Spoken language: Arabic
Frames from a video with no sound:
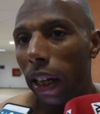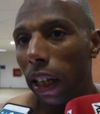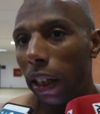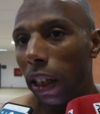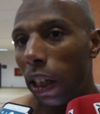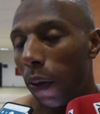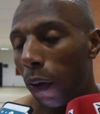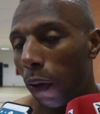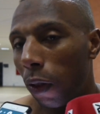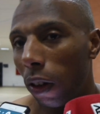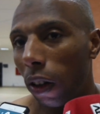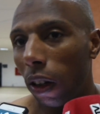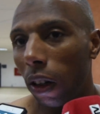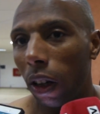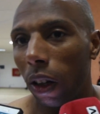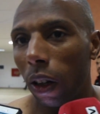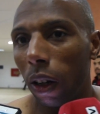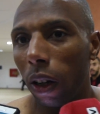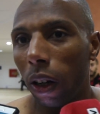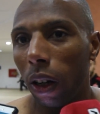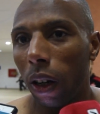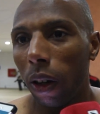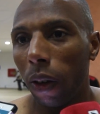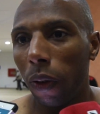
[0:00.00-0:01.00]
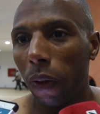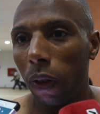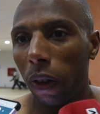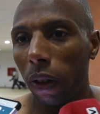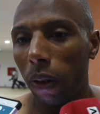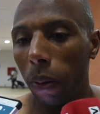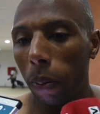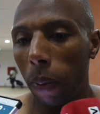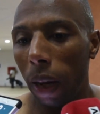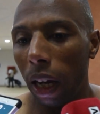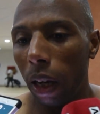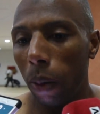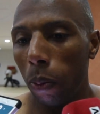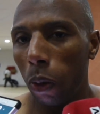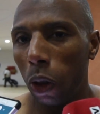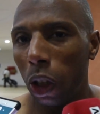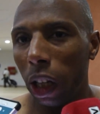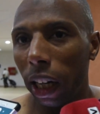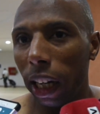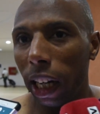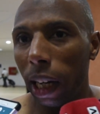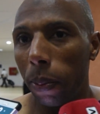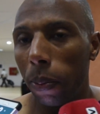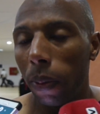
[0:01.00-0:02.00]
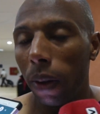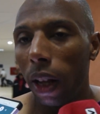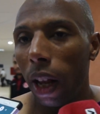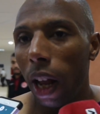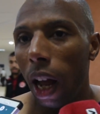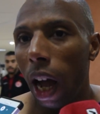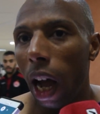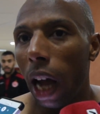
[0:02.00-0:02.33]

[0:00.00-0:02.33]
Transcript: يعني في, في مع المدرب